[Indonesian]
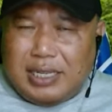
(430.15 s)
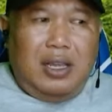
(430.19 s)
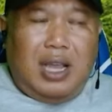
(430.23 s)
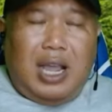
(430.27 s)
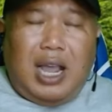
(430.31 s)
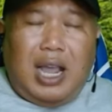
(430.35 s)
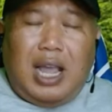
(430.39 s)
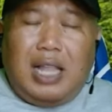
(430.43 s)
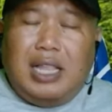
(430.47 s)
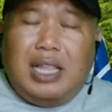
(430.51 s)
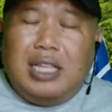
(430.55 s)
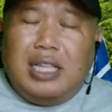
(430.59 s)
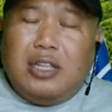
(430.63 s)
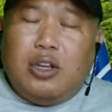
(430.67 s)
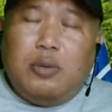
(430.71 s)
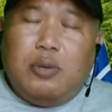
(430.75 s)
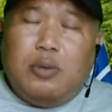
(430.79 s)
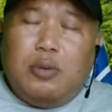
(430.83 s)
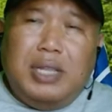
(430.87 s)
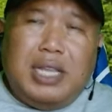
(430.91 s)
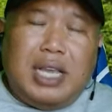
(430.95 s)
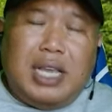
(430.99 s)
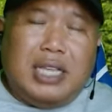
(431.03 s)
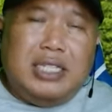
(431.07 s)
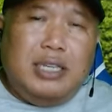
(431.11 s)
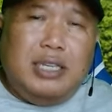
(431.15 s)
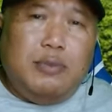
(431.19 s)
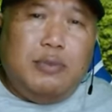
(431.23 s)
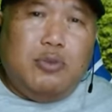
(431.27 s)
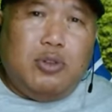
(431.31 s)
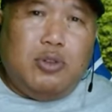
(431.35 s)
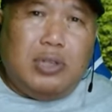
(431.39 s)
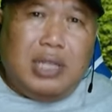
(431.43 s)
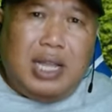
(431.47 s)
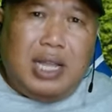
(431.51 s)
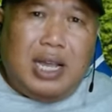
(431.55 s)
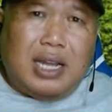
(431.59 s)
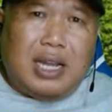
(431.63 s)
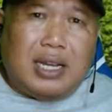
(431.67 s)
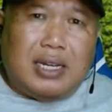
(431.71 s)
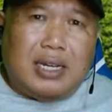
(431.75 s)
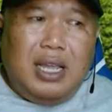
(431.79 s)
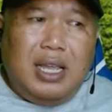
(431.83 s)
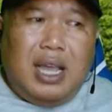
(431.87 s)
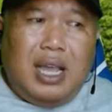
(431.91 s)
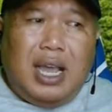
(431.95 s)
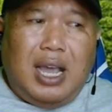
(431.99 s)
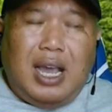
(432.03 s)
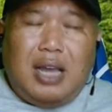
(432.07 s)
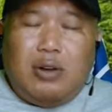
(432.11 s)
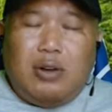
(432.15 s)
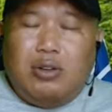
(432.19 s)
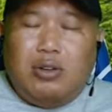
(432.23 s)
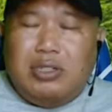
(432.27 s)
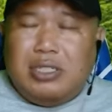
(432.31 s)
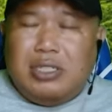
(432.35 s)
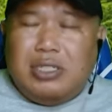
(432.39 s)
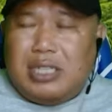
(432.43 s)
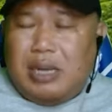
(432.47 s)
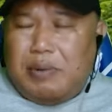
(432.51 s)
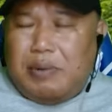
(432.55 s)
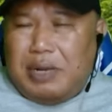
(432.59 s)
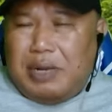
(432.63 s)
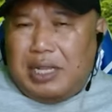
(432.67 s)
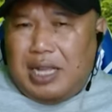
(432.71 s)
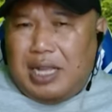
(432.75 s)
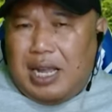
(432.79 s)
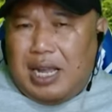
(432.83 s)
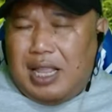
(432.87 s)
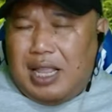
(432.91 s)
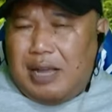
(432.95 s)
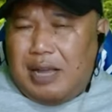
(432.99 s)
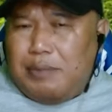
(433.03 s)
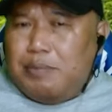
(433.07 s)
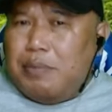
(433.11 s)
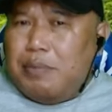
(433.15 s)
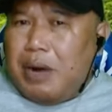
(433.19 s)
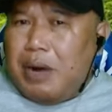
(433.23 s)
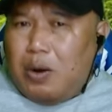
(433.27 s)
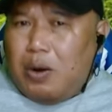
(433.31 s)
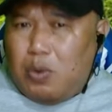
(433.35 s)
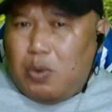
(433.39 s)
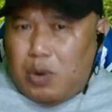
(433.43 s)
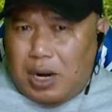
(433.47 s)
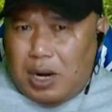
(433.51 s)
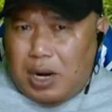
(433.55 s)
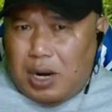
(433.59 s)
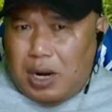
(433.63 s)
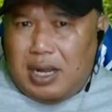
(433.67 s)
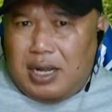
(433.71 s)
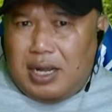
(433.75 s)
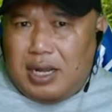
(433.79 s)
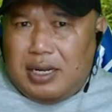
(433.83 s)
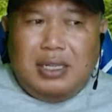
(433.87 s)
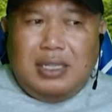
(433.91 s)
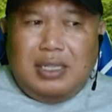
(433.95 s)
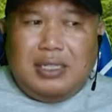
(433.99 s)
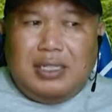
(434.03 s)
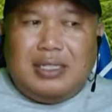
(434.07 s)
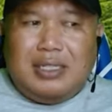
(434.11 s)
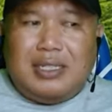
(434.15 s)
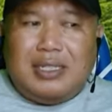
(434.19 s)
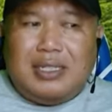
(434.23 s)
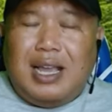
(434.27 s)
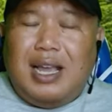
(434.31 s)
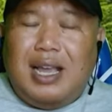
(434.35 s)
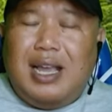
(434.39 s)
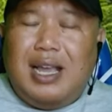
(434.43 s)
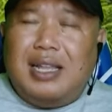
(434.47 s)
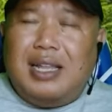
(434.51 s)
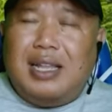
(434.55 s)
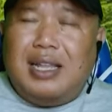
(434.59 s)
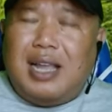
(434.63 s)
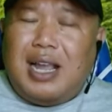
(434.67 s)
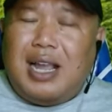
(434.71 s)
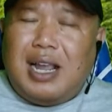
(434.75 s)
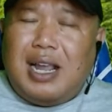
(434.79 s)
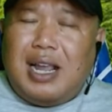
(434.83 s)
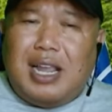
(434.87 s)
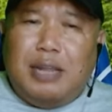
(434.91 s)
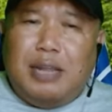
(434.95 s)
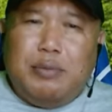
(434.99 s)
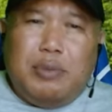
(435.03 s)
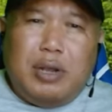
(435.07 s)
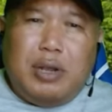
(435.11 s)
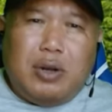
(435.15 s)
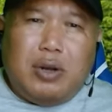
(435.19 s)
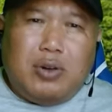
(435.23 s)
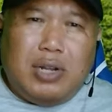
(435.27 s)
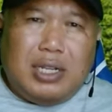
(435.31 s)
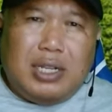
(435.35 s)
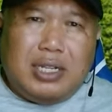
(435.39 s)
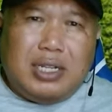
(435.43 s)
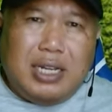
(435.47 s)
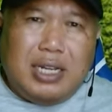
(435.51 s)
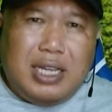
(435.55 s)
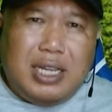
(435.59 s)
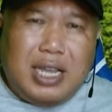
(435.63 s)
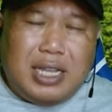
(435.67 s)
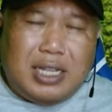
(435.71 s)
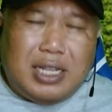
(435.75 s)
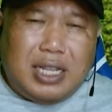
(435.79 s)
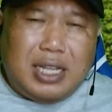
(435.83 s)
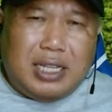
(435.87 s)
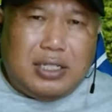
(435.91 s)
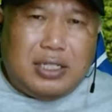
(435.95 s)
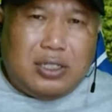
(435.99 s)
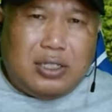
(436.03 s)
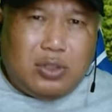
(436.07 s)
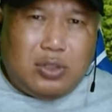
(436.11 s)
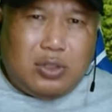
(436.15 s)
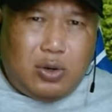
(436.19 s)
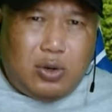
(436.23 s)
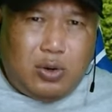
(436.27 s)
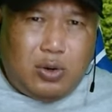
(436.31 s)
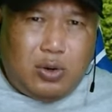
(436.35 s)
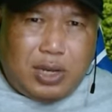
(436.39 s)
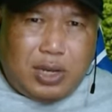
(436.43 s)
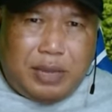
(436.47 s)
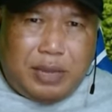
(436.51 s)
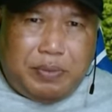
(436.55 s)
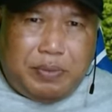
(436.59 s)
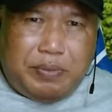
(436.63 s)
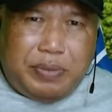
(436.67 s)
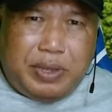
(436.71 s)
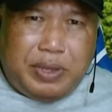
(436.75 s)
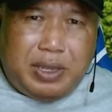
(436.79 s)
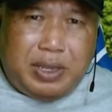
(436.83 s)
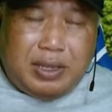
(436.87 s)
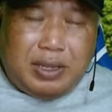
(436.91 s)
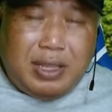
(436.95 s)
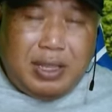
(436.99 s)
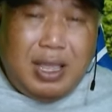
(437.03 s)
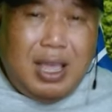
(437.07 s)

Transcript: Alat komunikasi mutlak harus Sahabat Alam bawa saat akan melakukan kegiatan solo camping,